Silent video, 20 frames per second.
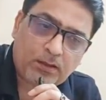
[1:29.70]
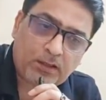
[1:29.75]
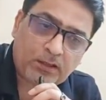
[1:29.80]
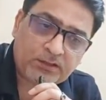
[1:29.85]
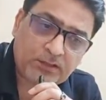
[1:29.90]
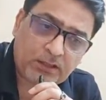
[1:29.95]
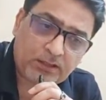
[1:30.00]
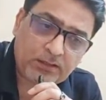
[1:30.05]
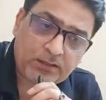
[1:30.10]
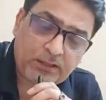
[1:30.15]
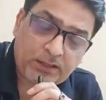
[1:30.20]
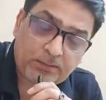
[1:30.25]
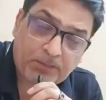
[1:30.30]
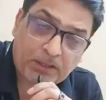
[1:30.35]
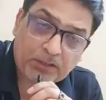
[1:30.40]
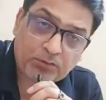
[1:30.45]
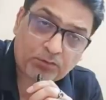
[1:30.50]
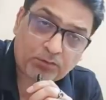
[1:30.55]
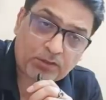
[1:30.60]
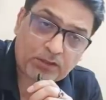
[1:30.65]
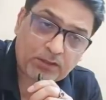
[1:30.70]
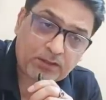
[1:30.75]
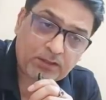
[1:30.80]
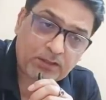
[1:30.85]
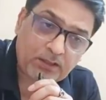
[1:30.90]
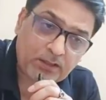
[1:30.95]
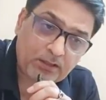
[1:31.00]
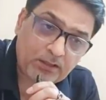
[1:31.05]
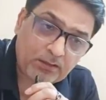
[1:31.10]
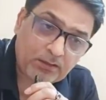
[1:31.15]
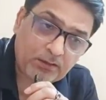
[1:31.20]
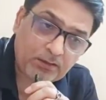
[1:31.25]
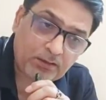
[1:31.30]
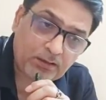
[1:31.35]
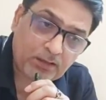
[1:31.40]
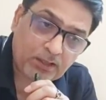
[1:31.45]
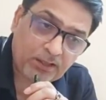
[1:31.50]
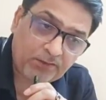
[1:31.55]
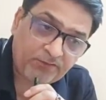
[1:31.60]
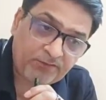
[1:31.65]
अच्छा एक बात और है कि
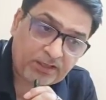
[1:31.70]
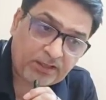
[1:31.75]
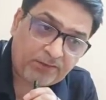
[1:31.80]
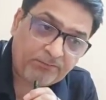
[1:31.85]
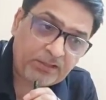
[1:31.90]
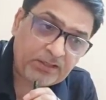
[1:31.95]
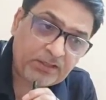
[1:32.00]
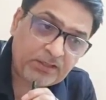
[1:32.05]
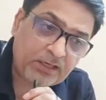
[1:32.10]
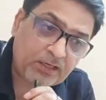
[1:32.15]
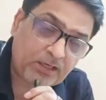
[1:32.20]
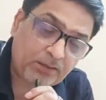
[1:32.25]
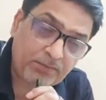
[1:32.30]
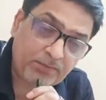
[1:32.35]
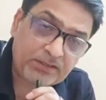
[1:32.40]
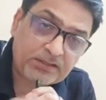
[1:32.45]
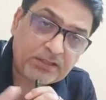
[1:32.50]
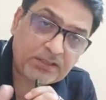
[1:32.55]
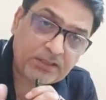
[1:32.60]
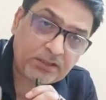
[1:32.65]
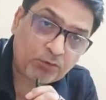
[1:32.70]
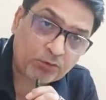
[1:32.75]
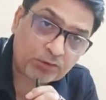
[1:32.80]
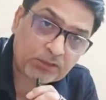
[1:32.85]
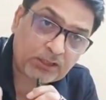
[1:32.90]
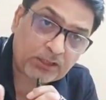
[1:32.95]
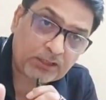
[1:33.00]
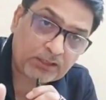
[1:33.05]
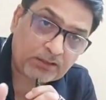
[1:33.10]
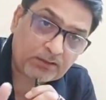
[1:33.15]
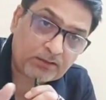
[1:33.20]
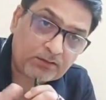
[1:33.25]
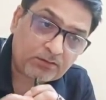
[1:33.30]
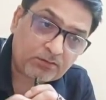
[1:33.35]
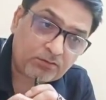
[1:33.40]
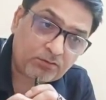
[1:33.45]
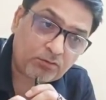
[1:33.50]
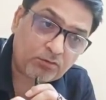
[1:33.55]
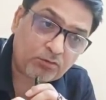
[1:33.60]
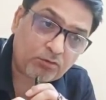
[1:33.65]
अगर विटामिन की कमी से ये होता है
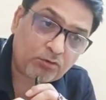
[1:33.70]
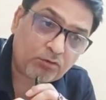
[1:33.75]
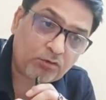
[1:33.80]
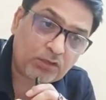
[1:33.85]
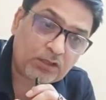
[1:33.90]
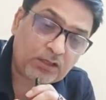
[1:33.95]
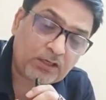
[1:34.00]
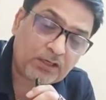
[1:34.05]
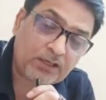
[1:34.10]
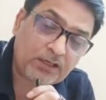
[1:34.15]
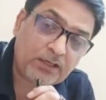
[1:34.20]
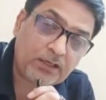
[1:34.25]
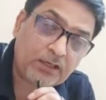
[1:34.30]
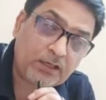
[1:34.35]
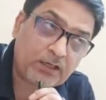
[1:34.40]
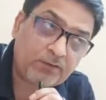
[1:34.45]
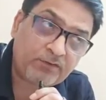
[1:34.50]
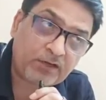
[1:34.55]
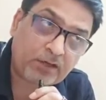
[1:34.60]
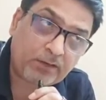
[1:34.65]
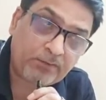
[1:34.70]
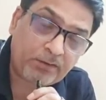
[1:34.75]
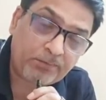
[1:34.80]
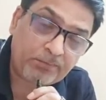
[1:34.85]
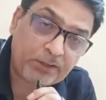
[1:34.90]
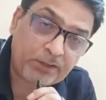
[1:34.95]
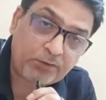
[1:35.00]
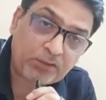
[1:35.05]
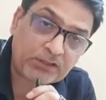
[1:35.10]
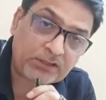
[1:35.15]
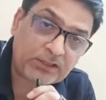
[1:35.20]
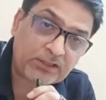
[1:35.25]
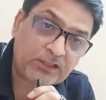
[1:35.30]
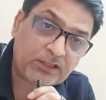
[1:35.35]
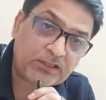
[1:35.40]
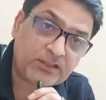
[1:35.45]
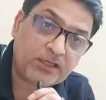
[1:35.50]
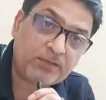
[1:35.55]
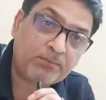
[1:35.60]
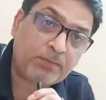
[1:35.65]
तो लोगों को लगा कि अगर विटामिन बी ट्वेल्व दे
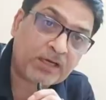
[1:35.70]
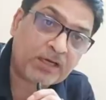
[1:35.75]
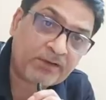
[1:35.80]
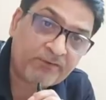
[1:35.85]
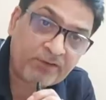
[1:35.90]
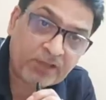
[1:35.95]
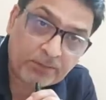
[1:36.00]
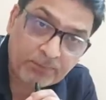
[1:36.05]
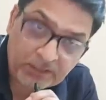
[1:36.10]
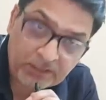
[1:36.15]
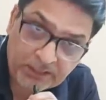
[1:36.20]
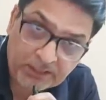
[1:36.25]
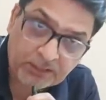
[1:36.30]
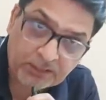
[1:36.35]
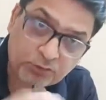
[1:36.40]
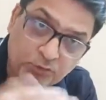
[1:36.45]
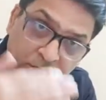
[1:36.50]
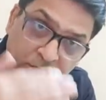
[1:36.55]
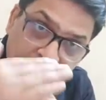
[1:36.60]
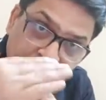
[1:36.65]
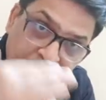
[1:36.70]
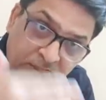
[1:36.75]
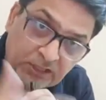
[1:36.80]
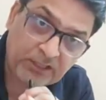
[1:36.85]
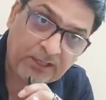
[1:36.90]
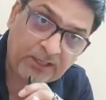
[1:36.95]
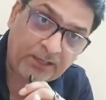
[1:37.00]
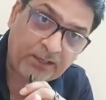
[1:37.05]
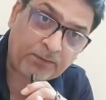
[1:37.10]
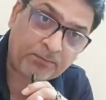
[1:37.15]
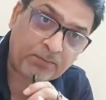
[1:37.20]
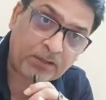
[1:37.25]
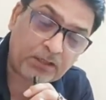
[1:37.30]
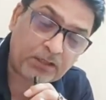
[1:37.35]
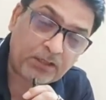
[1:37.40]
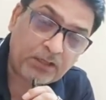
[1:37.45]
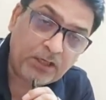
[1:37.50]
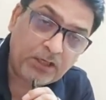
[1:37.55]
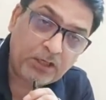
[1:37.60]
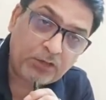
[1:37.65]
दिया जाए बाकी विटामिन दे के इसको नीचे ले आए हम अगर
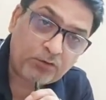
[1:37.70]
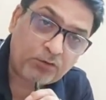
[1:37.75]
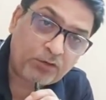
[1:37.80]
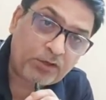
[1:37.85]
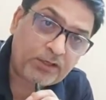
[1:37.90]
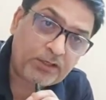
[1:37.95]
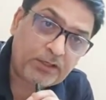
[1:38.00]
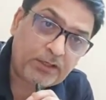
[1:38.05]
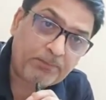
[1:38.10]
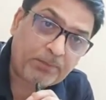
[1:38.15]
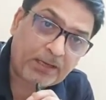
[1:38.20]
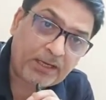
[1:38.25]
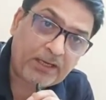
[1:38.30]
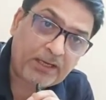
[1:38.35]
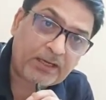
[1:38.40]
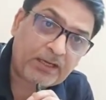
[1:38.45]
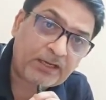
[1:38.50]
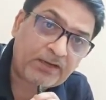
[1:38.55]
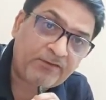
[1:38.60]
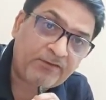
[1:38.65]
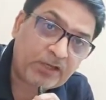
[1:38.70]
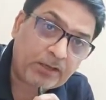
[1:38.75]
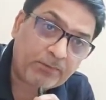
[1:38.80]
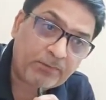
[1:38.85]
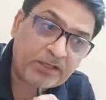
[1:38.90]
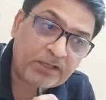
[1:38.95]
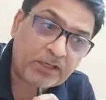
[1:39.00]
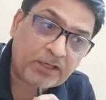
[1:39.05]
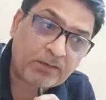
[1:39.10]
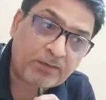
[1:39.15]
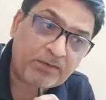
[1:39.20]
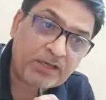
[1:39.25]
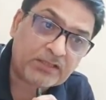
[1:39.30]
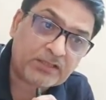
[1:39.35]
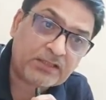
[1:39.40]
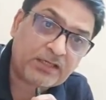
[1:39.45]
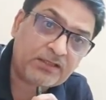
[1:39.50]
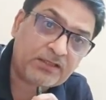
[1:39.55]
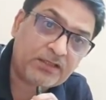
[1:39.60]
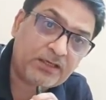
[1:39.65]
क्योंकि ये पाया गया कि विटामिन की कमी के
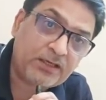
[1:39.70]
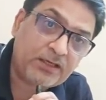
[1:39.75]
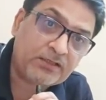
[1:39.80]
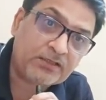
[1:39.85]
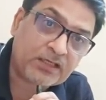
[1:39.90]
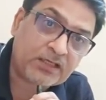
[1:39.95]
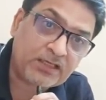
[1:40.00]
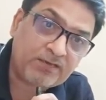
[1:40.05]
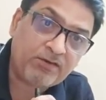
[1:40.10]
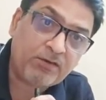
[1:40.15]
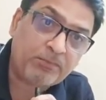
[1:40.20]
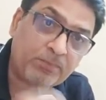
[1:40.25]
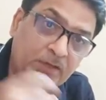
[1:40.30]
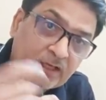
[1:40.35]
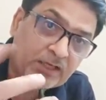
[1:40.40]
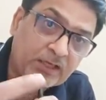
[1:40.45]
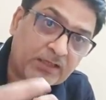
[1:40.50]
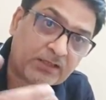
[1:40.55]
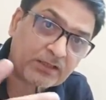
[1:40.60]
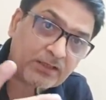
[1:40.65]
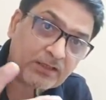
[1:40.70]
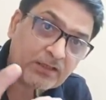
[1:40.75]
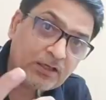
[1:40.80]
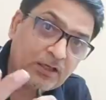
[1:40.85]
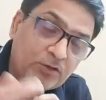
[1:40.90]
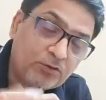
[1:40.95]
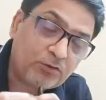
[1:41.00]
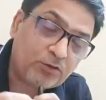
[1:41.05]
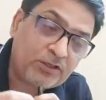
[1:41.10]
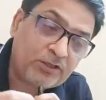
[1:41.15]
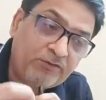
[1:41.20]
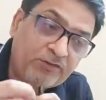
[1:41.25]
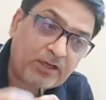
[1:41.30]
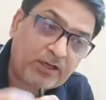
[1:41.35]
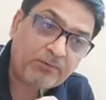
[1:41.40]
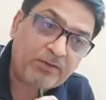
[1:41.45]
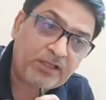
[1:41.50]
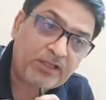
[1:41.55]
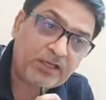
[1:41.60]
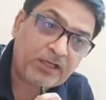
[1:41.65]
साथ ये इसका लेवल बढ़ जाता है तो ये
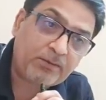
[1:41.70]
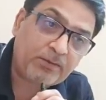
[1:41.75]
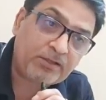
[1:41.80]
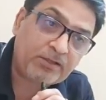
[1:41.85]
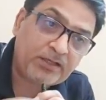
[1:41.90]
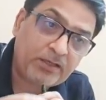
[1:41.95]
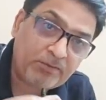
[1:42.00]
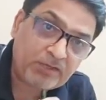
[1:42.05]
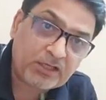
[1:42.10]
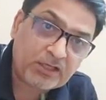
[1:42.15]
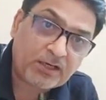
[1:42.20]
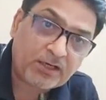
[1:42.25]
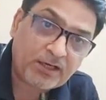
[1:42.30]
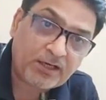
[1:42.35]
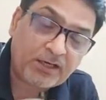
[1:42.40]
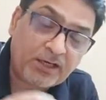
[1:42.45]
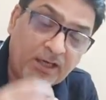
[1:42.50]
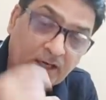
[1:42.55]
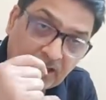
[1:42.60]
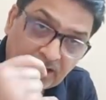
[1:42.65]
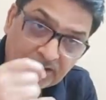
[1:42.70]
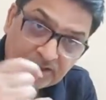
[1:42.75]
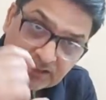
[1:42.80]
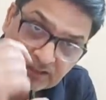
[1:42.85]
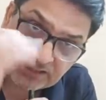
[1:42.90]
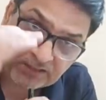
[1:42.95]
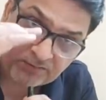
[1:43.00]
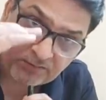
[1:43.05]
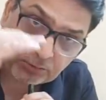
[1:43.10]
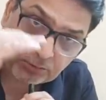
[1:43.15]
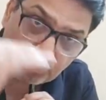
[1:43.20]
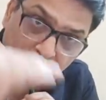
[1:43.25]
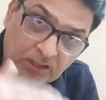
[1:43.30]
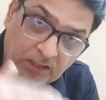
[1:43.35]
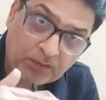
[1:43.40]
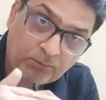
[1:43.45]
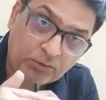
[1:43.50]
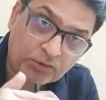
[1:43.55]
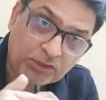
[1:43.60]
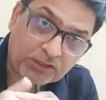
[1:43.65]
विटामिन देने के बाद ये भी दिखा के कि हाँ इसका लेवल थोड़ा
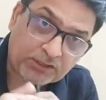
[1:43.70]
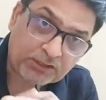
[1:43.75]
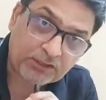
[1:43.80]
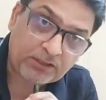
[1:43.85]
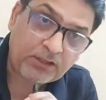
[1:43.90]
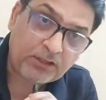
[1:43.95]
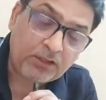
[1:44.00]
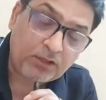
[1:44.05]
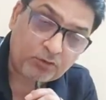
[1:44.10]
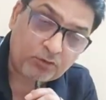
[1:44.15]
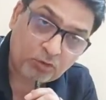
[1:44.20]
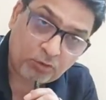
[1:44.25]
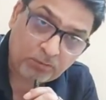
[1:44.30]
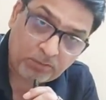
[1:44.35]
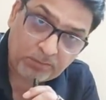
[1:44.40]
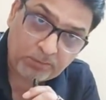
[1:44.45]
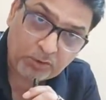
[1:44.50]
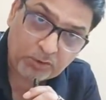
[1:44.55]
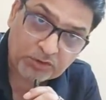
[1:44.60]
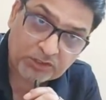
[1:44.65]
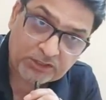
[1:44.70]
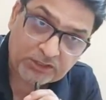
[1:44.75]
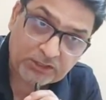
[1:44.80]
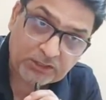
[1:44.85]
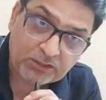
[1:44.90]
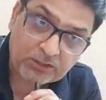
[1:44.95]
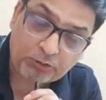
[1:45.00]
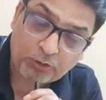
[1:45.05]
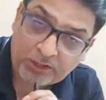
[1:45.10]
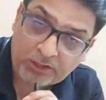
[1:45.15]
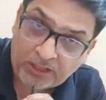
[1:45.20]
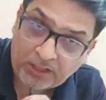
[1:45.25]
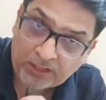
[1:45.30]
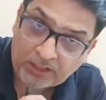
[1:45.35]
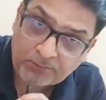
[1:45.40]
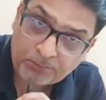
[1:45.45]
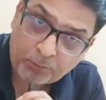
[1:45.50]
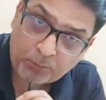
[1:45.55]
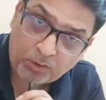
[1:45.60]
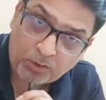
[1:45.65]
कम हो जाता है नॉर्मल भी हो सकता है तो क्या
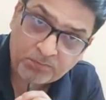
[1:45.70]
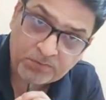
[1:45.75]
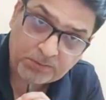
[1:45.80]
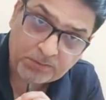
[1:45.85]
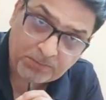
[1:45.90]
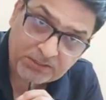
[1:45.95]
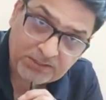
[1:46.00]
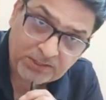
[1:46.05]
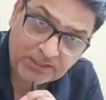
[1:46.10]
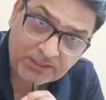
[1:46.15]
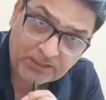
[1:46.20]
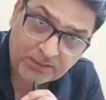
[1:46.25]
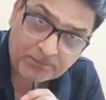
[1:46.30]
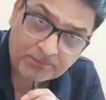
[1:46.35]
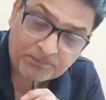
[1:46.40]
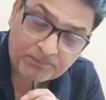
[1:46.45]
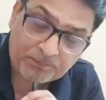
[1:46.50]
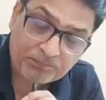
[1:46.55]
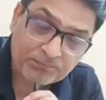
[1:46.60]
हार्ट प्रॉब्लम से बच जाएंगे हम